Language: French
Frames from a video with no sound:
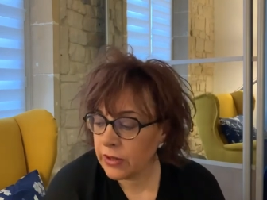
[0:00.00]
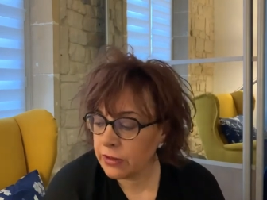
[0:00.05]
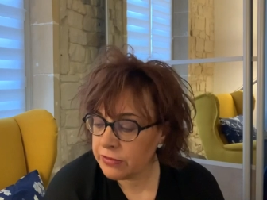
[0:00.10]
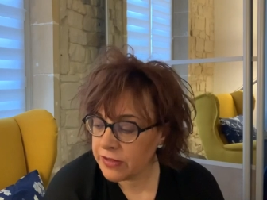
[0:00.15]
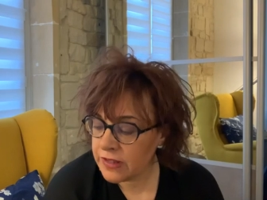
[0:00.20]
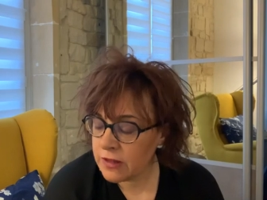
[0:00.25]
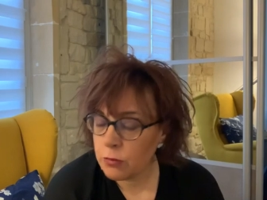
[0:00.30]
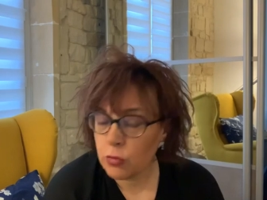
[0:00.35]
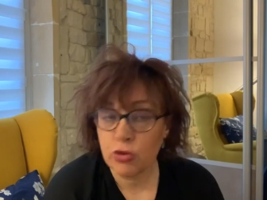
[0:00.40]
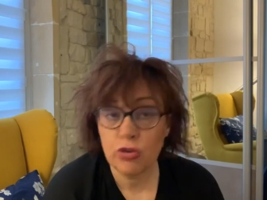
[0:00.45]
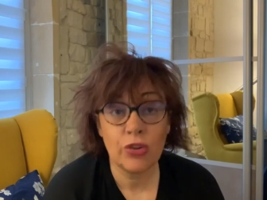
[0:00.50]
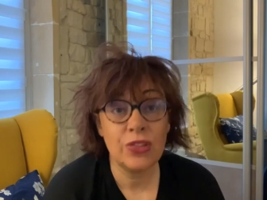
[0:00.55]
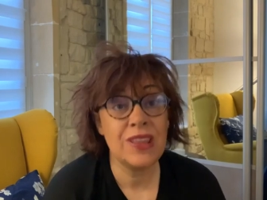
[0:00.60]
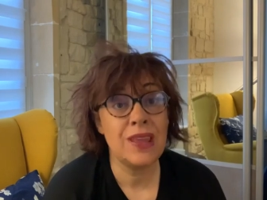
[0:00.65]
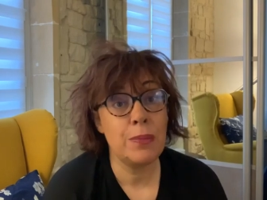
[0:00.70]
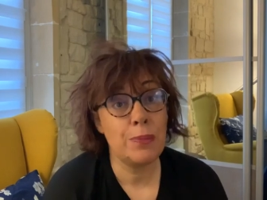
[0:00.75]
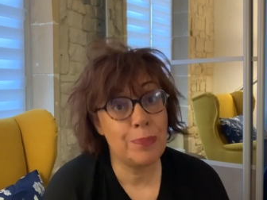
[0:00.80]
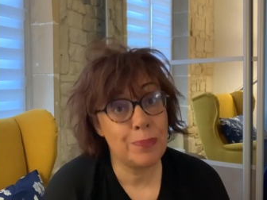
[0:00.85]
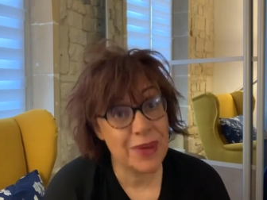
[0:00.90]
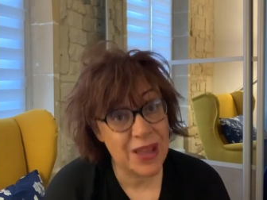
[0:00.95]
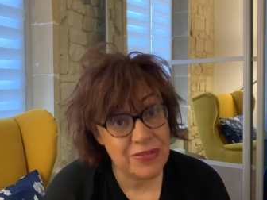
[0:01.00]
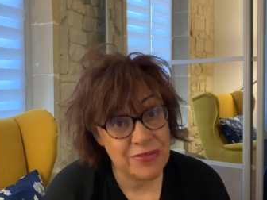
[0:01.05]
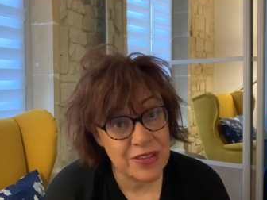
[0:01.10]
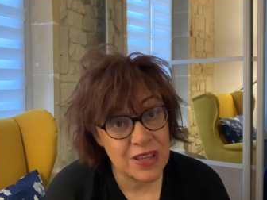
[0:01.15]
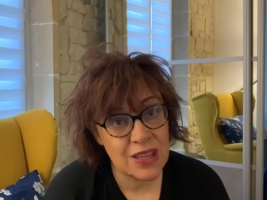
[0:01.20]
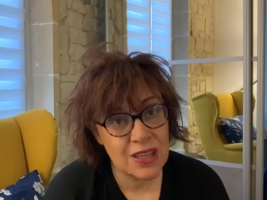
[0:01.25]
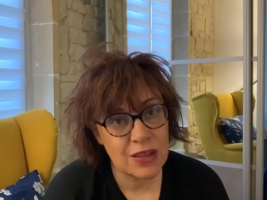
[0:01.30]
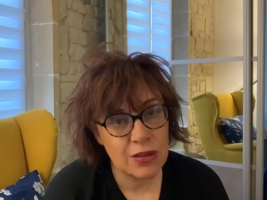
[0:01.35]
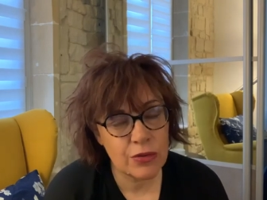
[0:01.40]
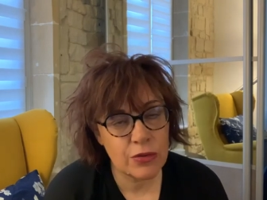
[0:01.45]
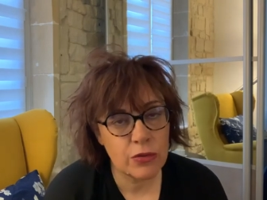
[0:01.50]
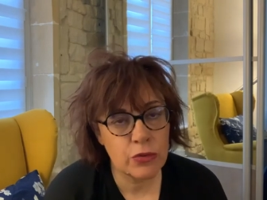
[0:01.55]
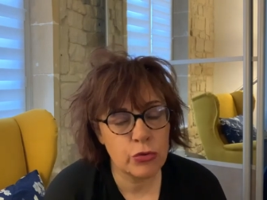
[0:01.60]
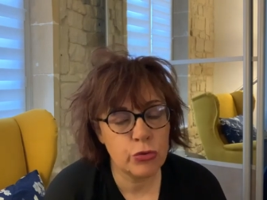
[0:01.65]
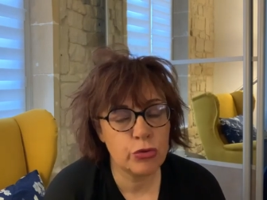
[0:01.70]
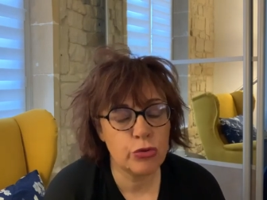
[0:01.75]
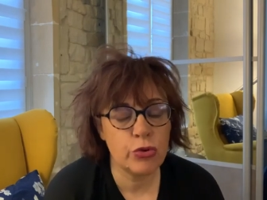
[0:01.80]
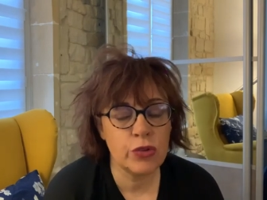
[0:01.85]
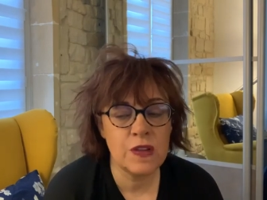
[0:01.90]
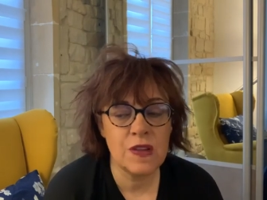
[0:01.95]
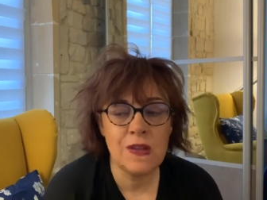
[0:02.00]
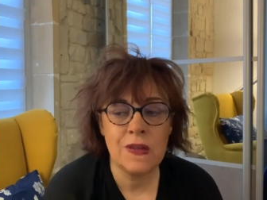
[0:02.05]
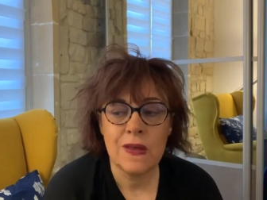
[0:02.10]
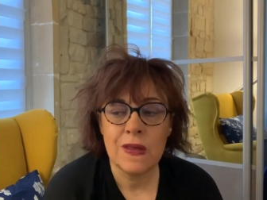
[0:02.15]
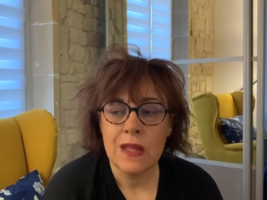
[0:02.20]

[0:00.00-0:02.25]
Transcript: Effectivement, j'en ai pas fait euh, jeudi,